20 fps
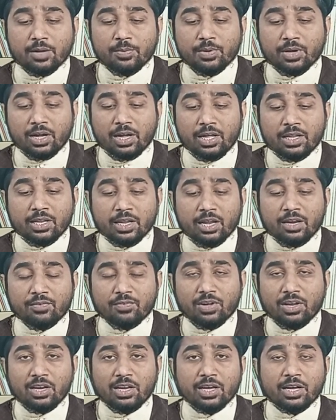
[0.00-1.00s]
कभी ख़ानदान
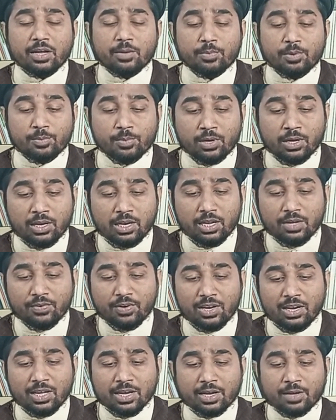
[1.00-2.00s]
वाले कभी मोहल्ले
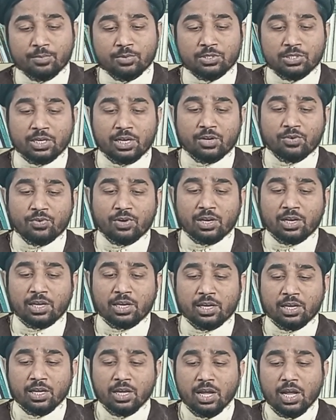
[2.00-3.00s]
वाले कभी शहर
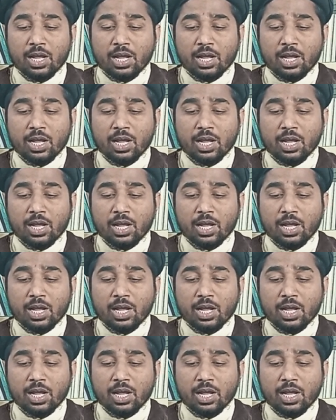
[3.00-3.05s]
वाले